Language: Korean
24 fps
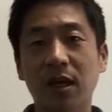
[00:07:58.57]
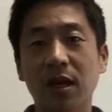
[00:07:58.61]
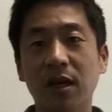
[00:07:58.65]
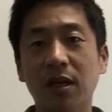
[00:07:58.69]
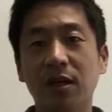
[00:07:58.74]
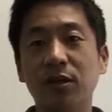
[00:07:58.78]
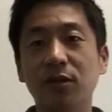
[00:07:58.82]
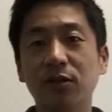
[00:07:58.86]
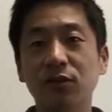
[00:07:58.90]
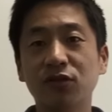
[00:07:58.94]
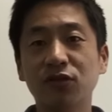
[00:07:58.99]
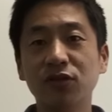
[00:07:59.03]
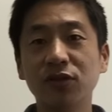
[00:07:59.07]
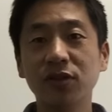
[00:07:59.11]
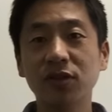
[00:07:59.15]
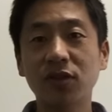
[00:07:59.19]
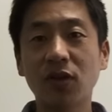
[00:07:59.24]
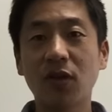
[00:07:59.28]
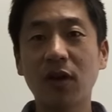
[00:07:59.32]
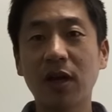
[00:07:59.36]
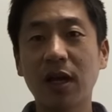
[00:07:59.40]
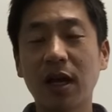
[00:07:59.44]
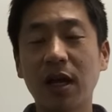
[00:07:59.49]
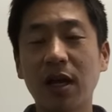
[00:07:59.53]
그
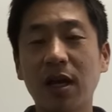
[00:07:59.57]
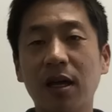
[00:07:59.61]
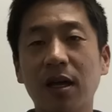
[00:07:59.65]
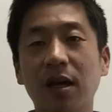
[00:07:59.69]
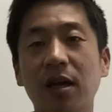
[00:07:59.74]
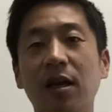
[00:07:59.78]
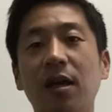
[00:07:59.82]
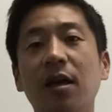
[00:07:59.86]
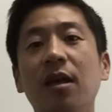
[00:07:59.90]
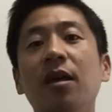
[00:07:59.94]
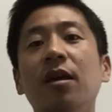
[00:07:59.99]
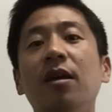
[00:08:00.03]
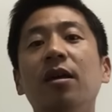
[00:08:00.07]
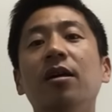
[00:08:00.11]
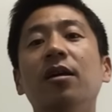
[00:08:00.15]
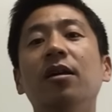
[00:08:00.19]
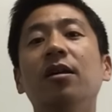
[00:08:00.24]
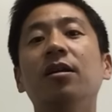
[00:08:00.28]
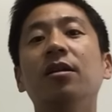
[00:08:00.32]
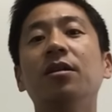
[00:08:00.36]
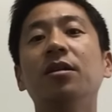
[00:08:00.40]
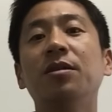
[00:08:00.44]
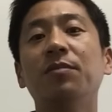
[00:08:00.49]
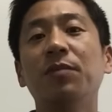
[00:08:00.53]
순서가
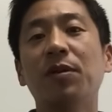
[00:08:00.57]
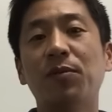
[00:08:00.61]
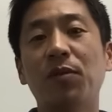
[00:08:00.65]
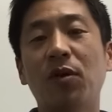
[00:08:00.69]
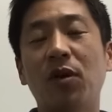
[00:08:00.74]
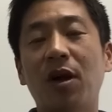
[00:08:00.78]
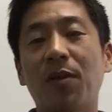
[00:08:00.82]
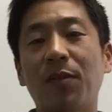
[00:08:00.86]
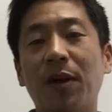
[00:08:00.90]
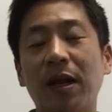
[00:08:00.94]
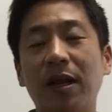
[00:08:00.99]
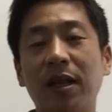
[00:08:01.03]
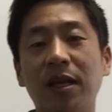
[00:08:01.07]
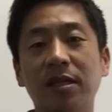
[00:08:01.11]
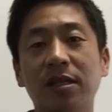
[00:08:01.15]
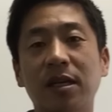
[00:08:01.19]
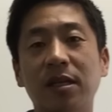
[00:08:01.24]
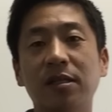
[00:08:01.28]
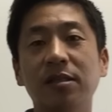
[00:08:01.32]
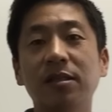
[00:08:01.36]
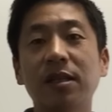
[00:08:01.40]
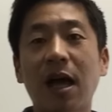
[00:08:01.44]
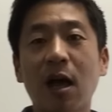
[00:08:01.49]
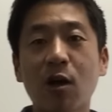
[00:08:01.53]
11번가
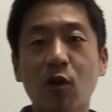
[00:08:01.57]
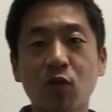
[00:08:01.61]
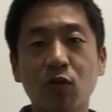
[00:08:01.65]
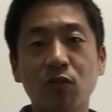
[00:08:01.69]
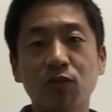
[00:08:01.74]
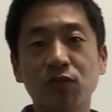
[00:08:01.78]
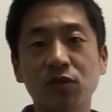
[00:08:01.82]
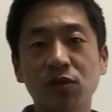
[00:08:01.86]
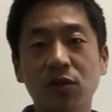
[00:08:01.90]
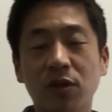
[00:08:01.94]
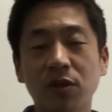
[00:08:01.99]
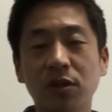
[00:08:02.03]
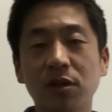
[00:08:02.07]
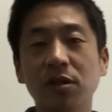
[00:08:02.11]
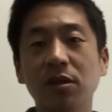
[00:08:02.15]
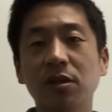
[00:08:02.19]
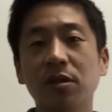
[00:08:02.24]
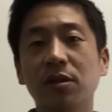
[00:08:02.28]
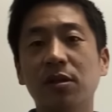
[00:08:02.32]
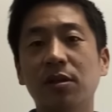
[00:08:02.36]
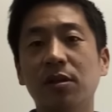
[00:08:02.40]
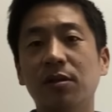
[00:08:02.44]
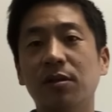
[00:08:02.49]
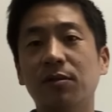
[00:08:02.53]
말레이시아는 한국
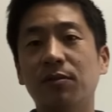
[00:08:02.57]
물건을